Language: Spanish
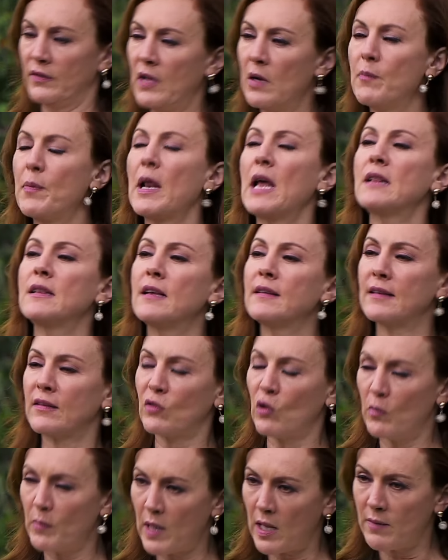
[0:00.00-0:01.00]
Siempre andas de
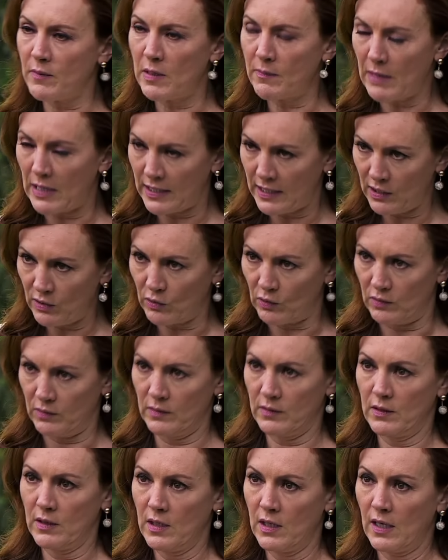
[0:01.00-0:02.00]
sombra de mi marido.
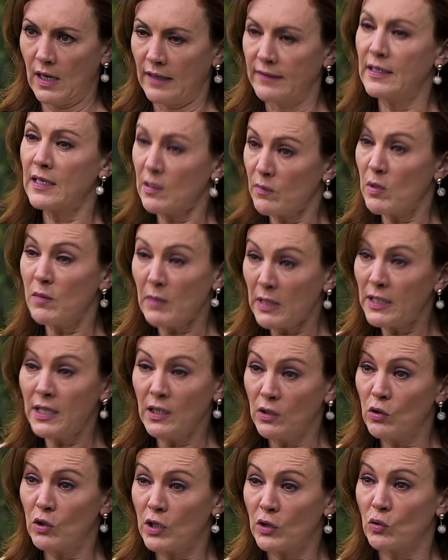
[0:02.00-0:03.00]
Así que me
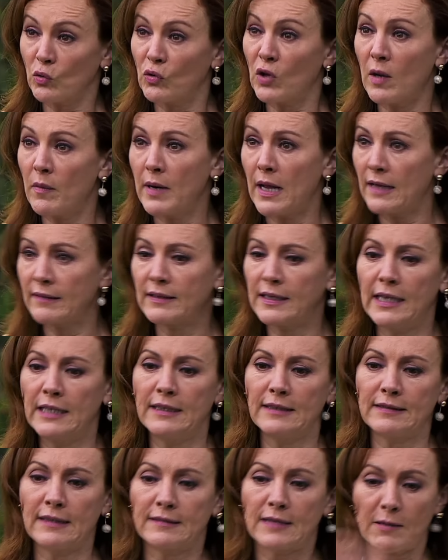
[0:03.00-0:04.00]
imagino que tú sabrás quién
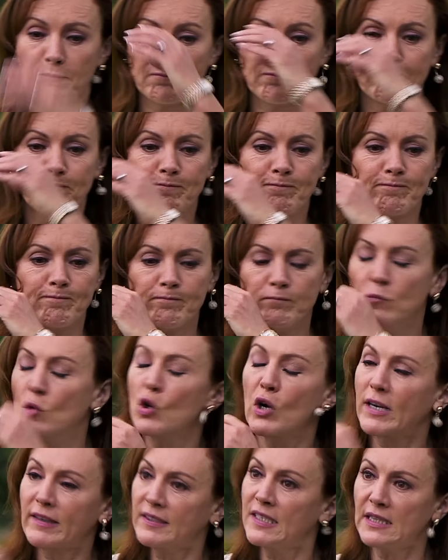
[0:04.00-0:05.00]
es esa
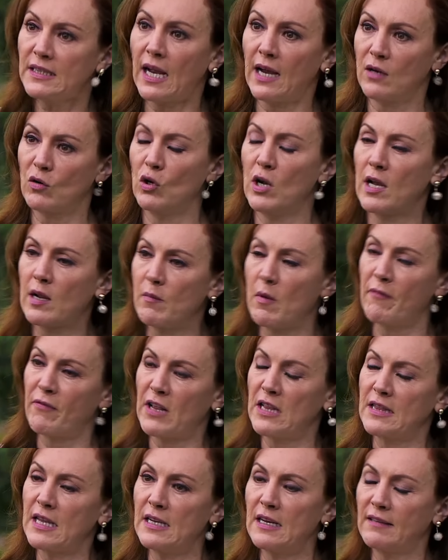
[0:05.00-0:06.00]
mujercita con la que me
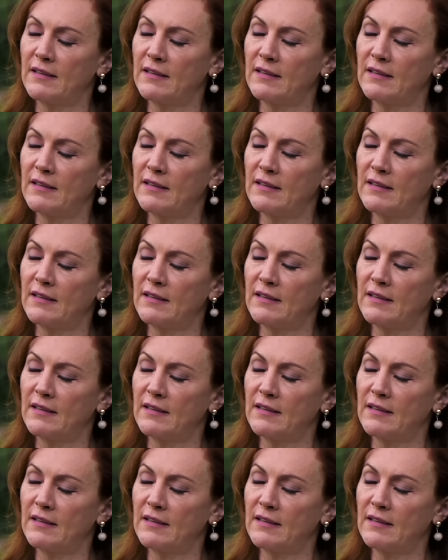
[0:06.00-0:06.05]
enfrenté